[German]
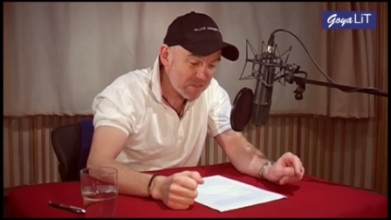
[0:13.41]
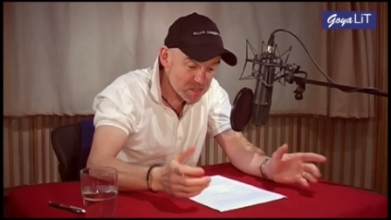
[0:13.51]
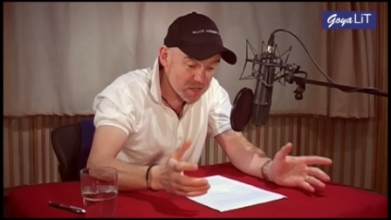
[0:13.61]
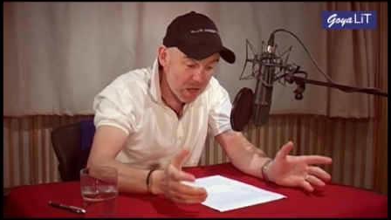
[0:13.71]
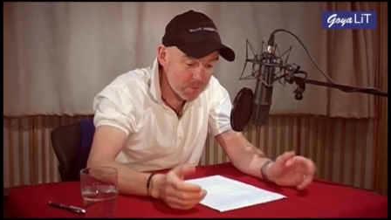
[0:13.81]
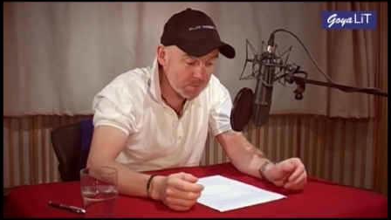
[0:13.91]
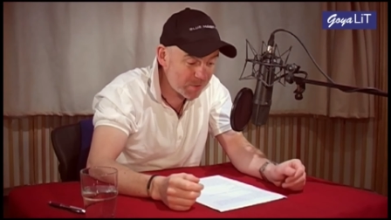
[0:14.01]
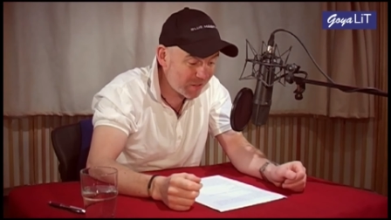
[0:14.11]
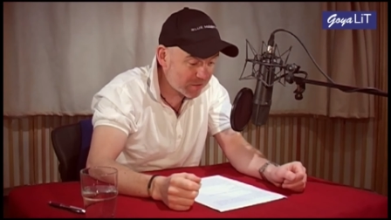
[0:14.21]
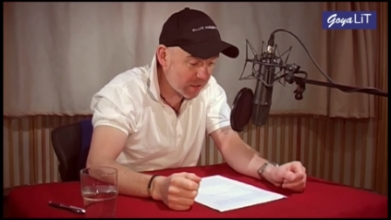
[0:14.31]
Es kam im
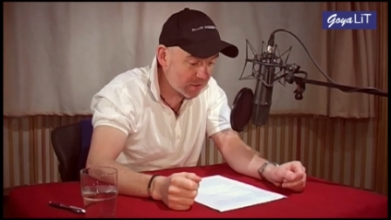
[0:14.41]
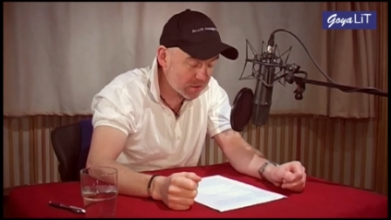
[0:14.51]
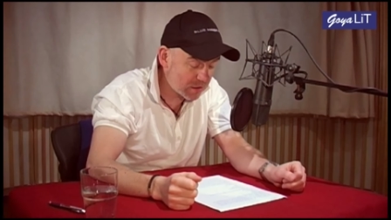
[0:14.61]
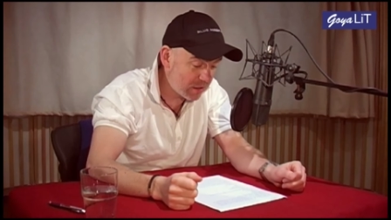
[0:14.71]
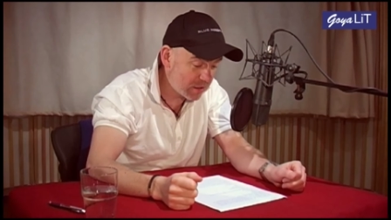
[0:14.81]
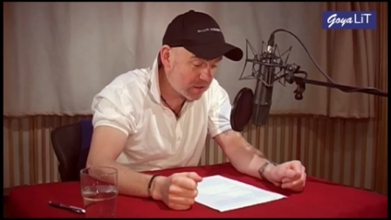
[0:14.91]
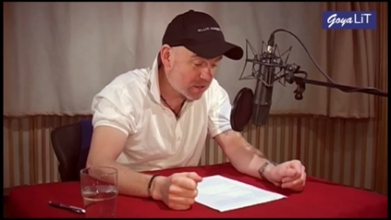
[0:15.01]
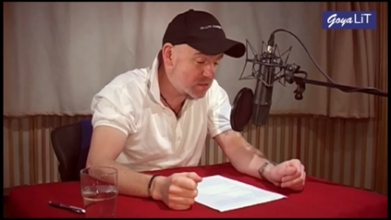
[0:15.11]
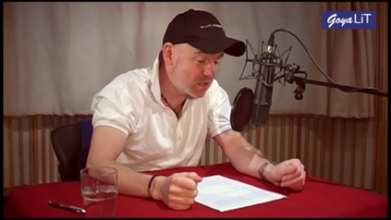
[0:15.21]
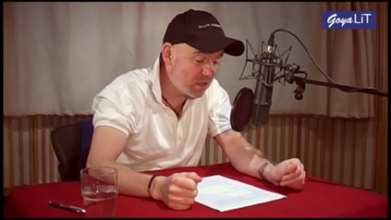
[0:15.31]
penetranten Klingeln
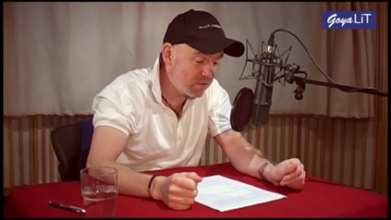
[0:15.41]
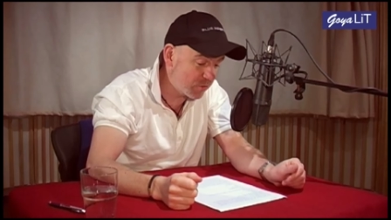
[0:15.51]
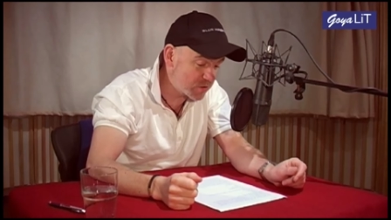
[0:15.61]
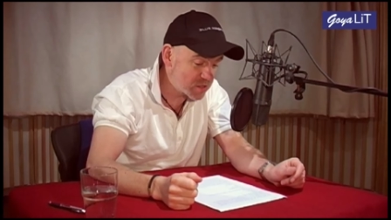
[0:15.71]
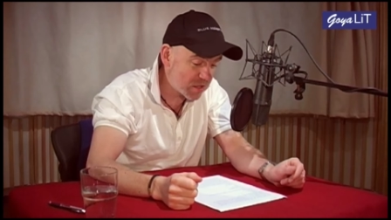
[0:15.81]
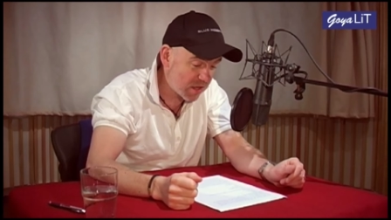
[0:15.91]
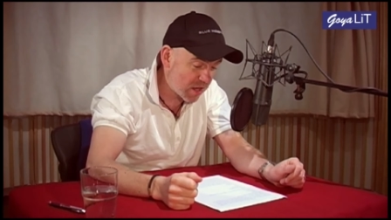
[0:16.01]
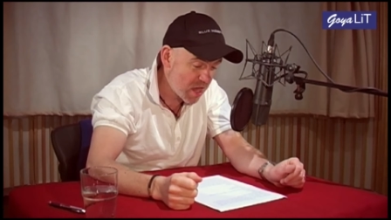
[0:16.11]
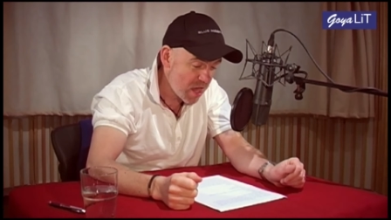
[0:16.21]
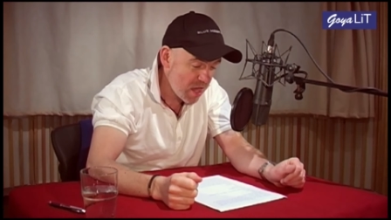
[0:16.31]
des Telefons
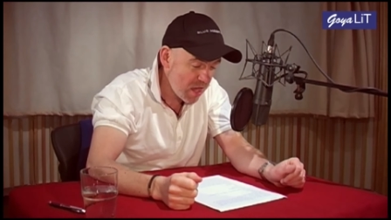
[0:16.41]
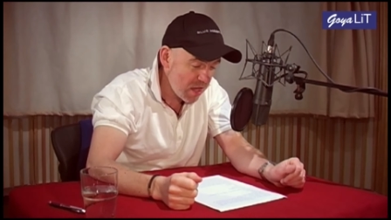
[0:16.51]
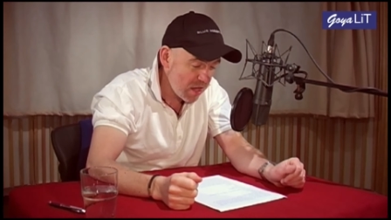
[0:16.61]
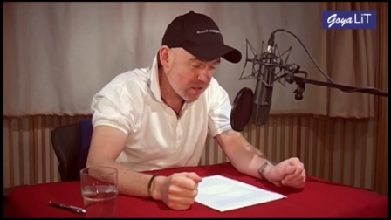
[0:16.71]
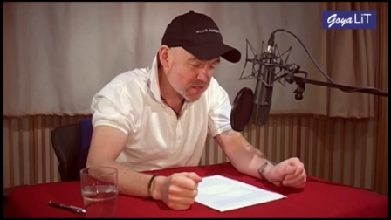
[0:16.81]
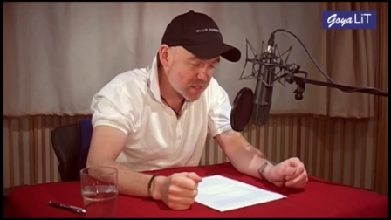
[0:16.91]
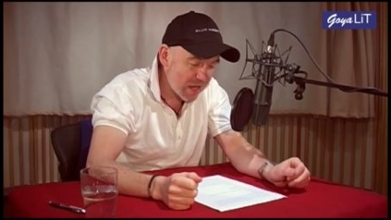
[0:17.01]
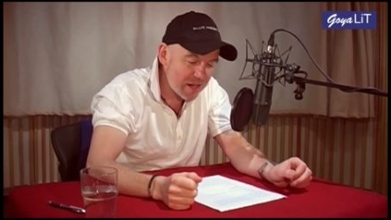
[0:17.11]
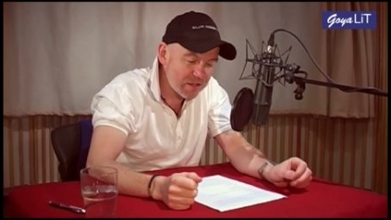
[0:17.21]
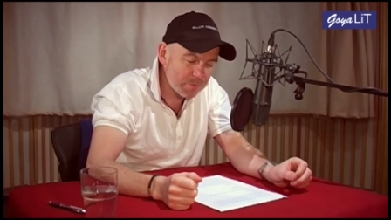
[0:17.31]
daher,
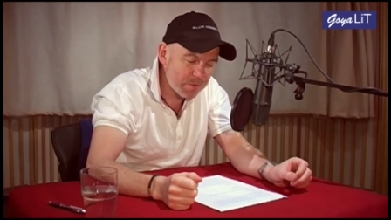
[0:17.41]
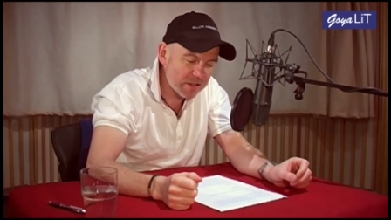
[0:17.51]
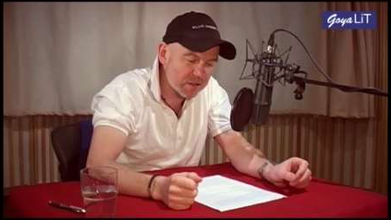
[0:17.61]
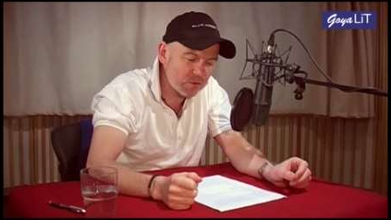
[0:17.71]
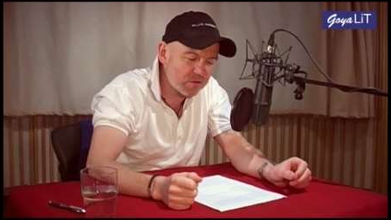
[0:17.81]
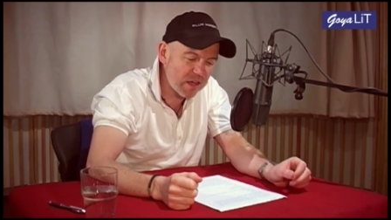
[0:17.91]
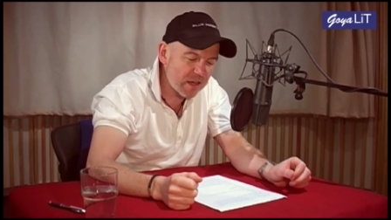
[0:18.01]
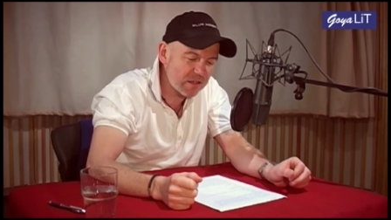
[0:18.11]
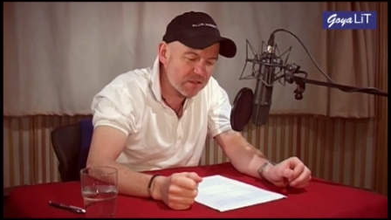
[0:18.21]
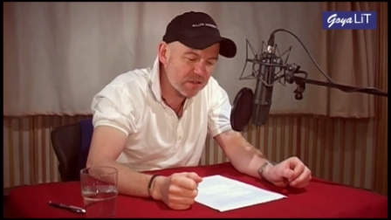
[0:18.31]
dessen Hall den Pater nun
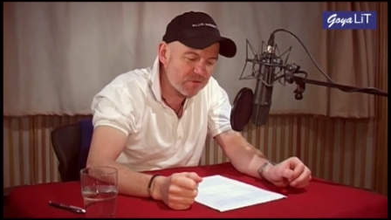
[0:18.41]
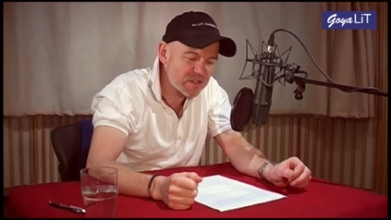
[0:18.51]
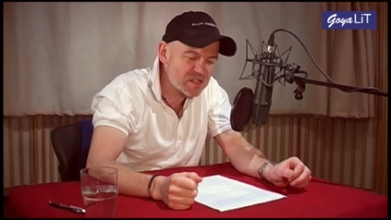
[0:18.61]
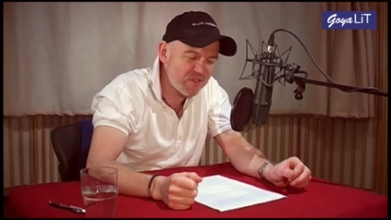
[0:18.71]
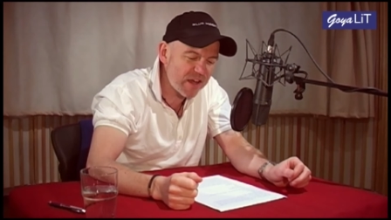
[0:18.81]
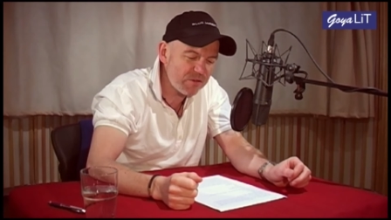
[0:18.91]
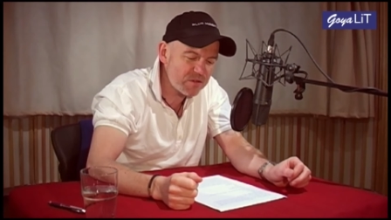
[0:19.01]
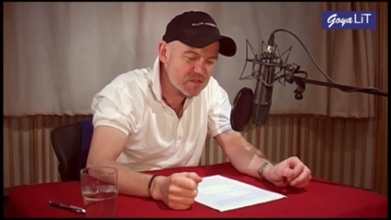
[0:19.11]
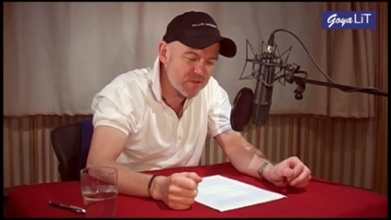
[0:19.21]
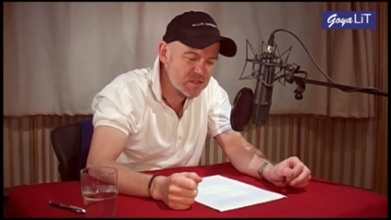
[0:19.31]
täglich etwa
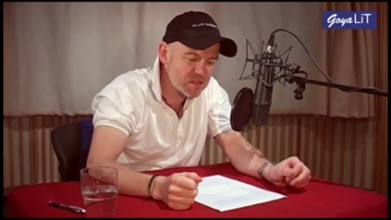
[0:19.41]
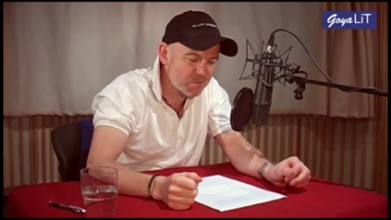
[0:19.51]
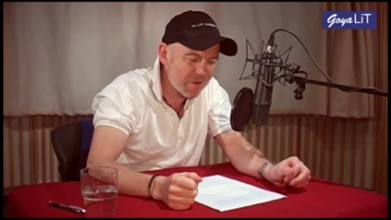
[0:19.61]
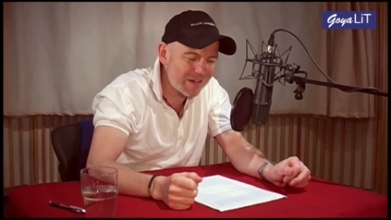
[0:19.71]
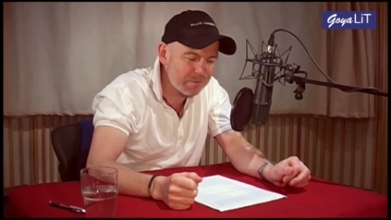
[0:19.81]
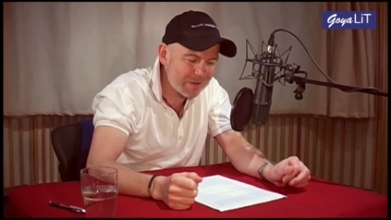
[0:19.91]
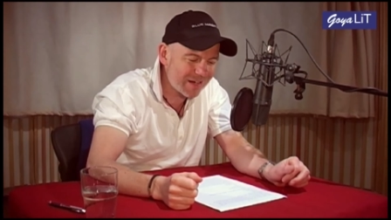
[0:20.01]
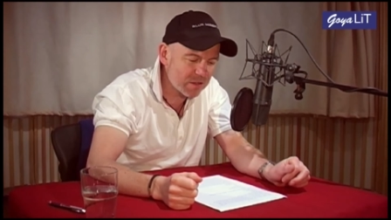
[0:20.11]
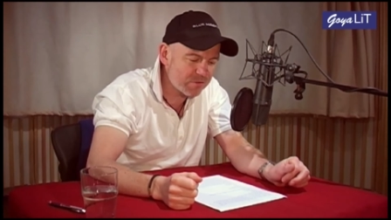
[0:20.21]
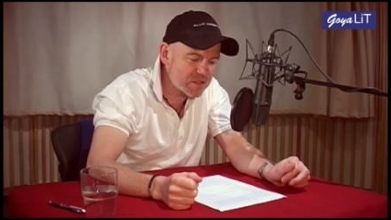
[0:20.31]
22 Mal in
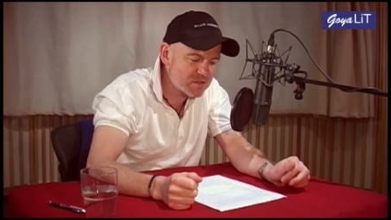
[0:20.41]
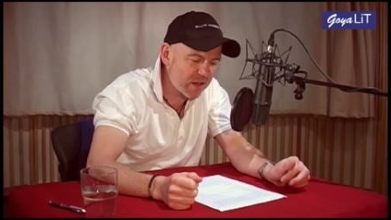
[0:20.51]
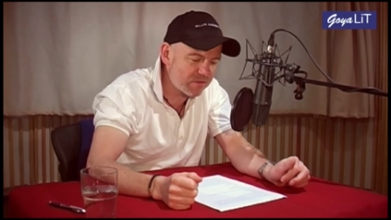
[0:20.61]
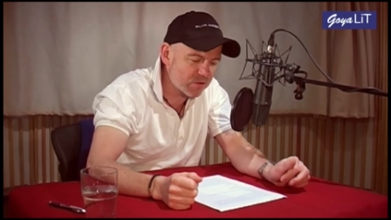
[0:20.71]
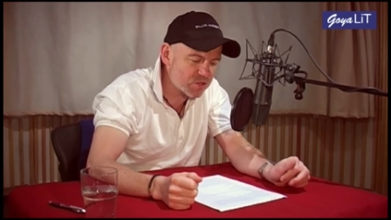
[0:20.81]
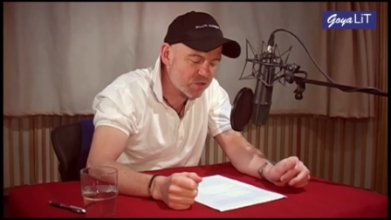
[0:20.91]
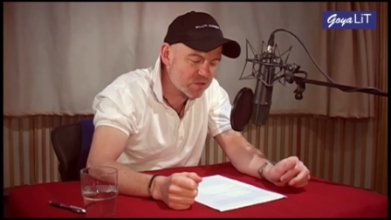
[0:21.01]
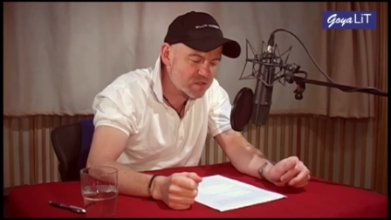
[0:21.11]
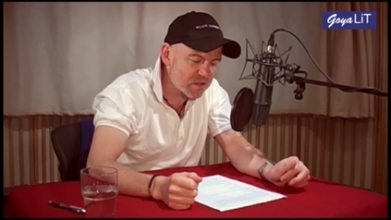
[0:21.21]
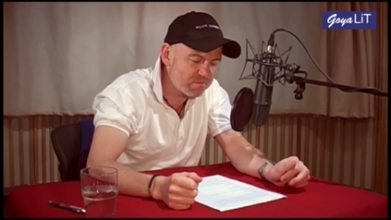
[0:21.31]
blanke Verzweiflung
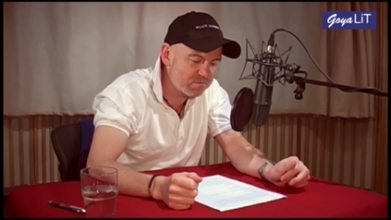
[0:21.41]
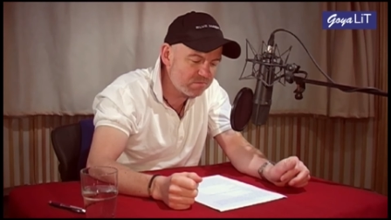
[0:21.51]
stürzte.